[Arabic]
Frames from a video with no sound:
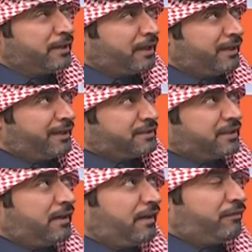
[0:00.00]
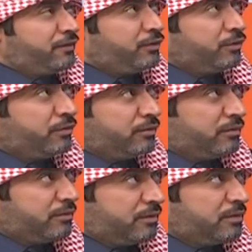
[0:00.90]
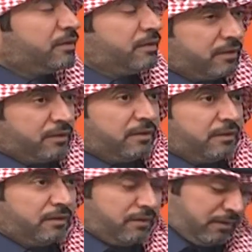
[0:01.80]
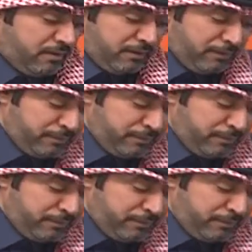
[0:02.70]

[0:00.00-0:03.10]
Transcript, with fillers: من الداخل هي شغاله في الجيب طيب يلا بسم